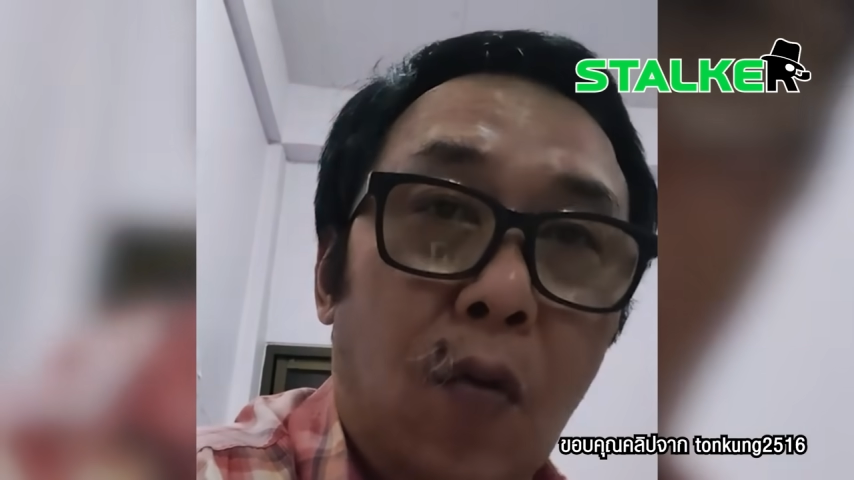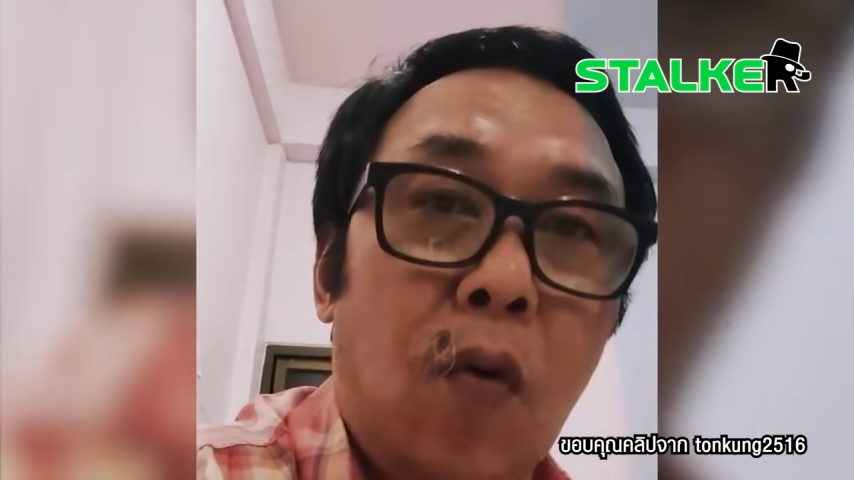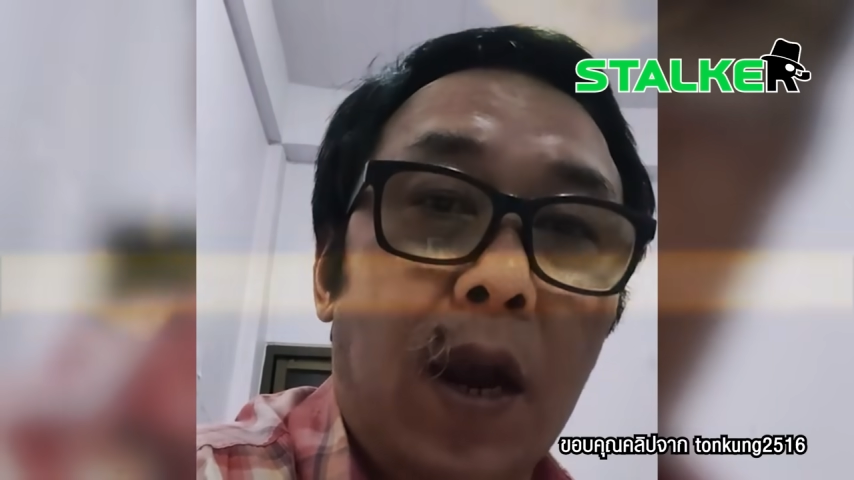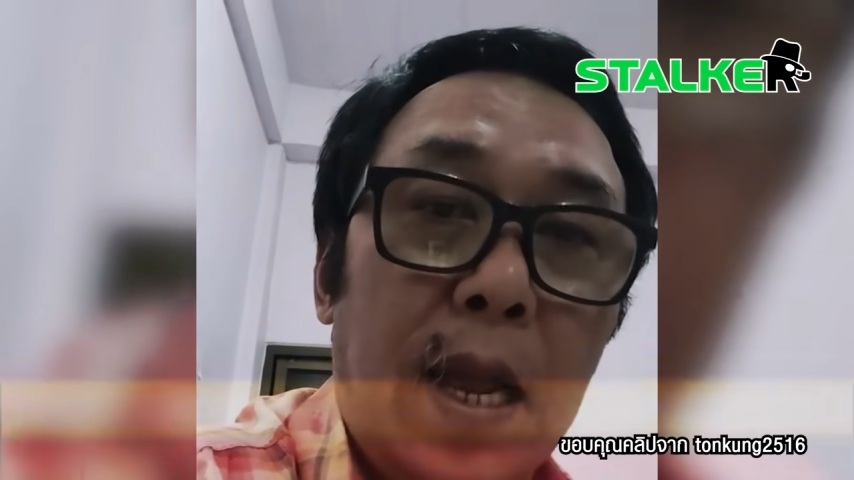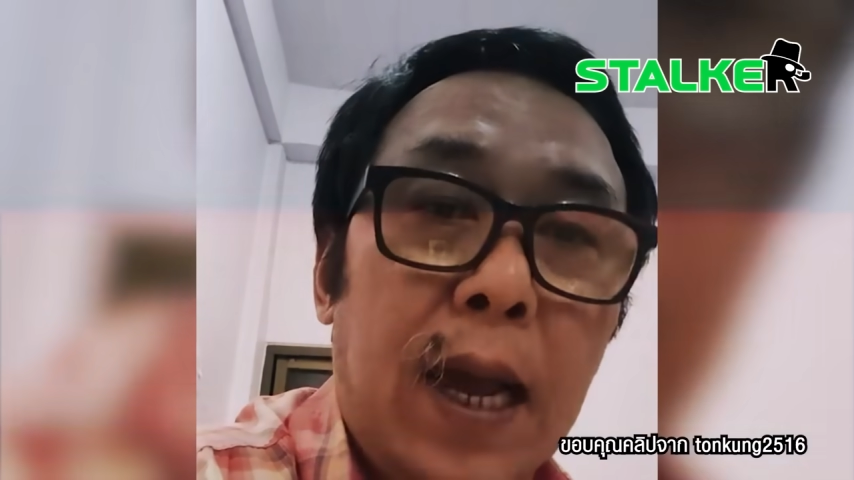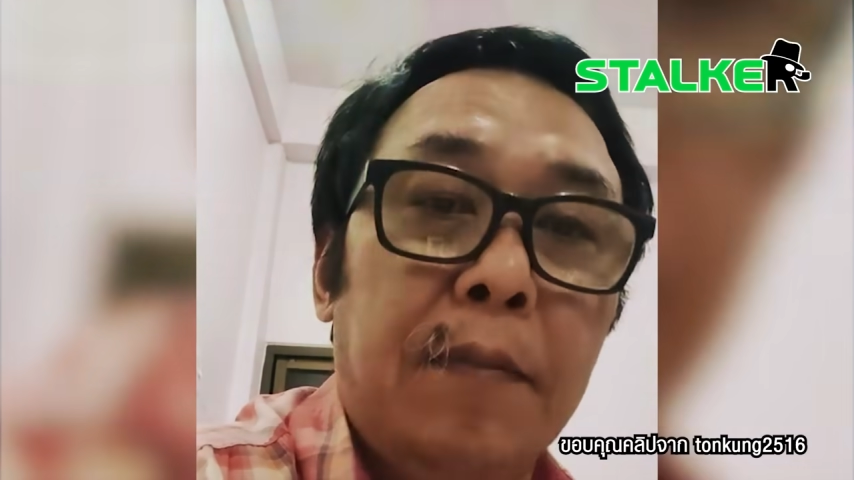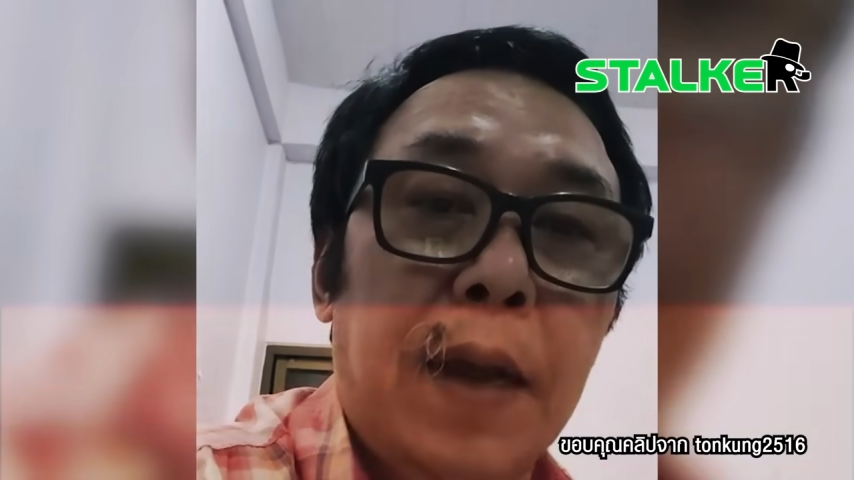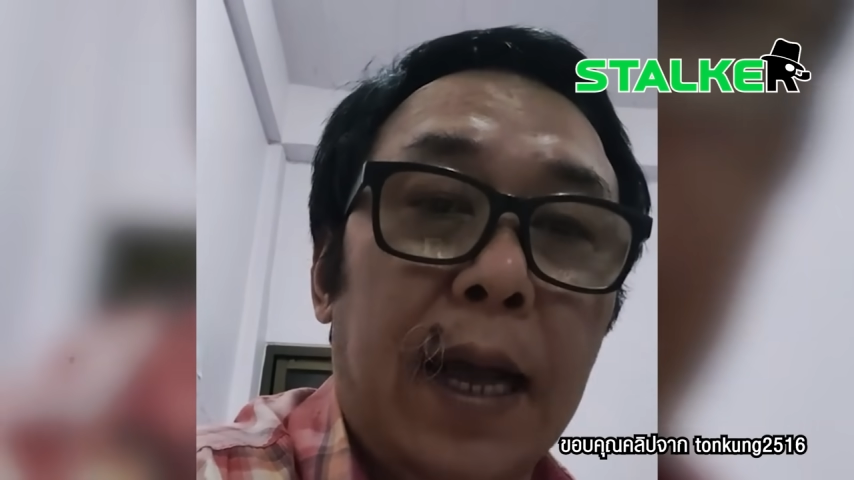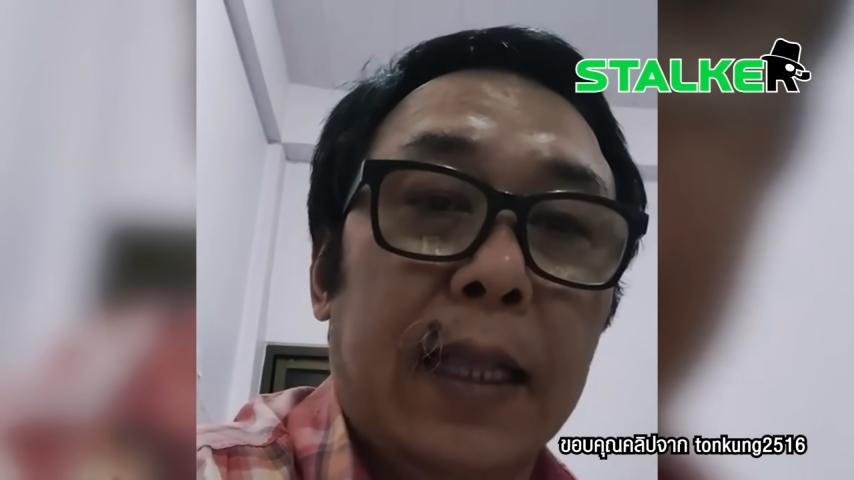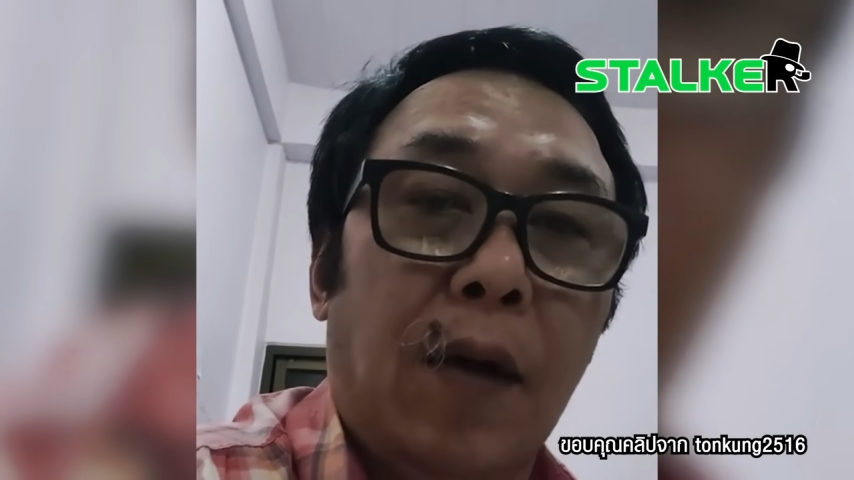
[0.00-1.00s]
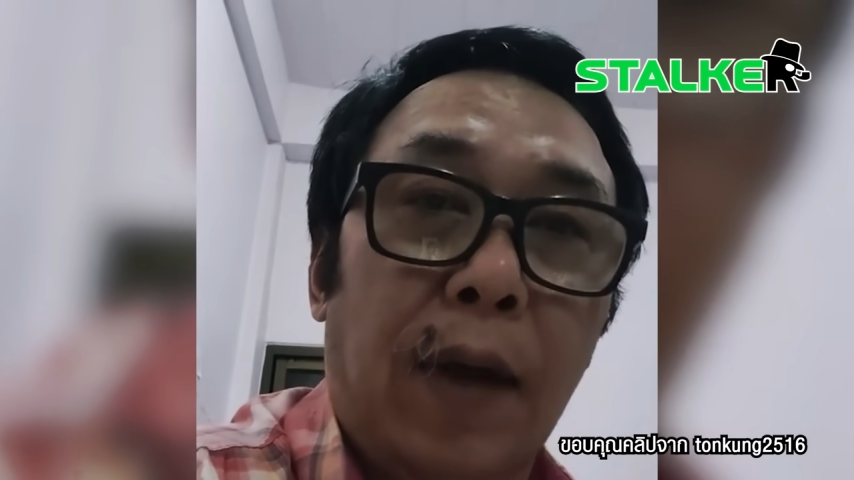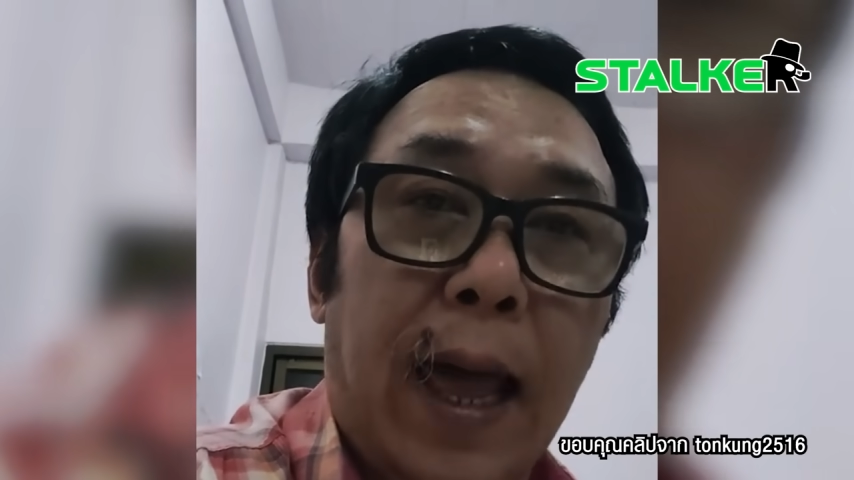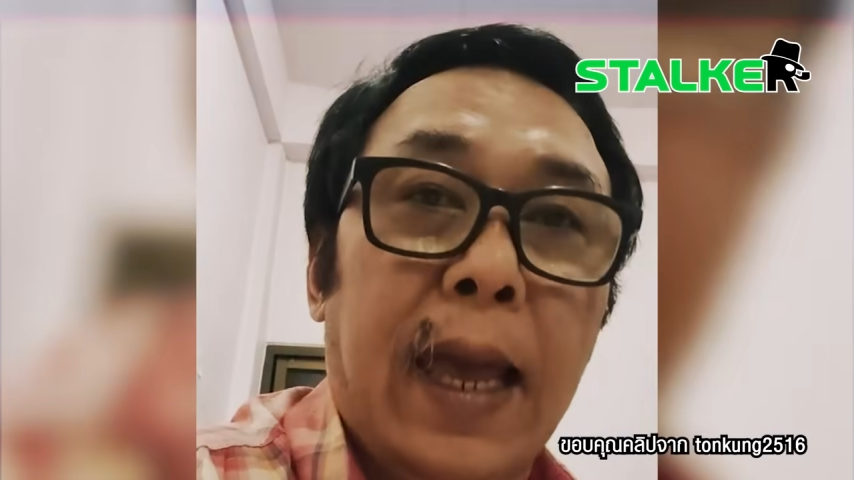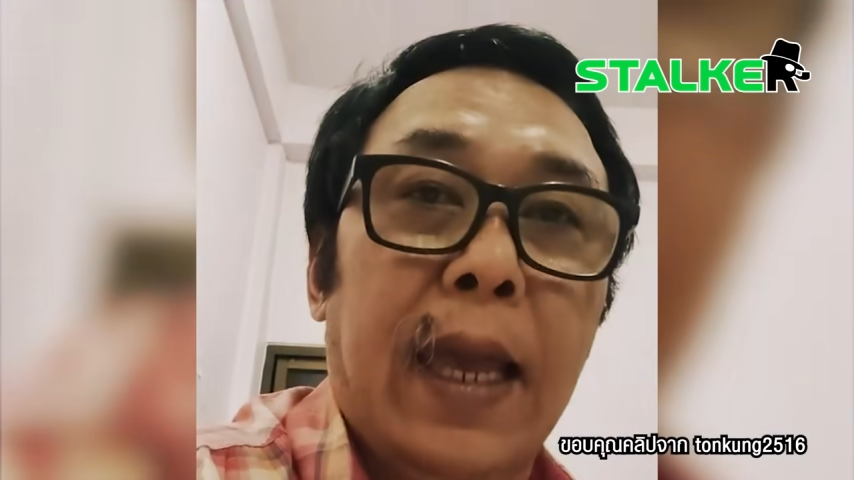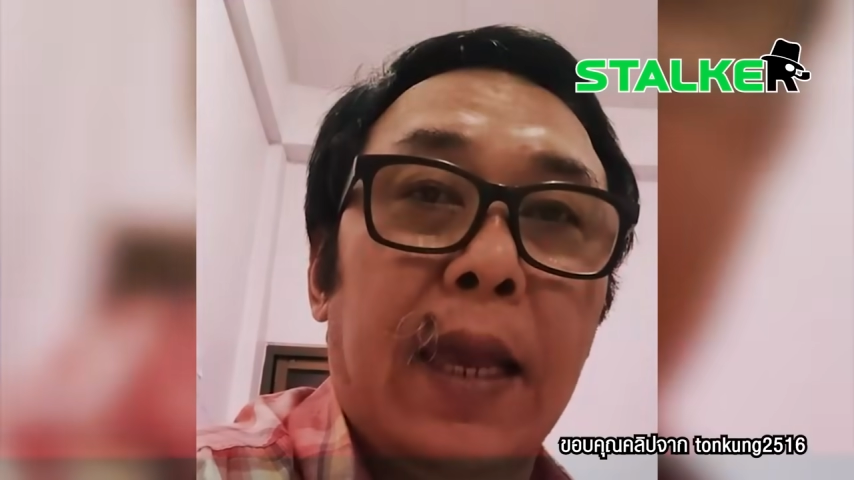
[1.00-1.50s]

ครัวเรือนเท่าไหร่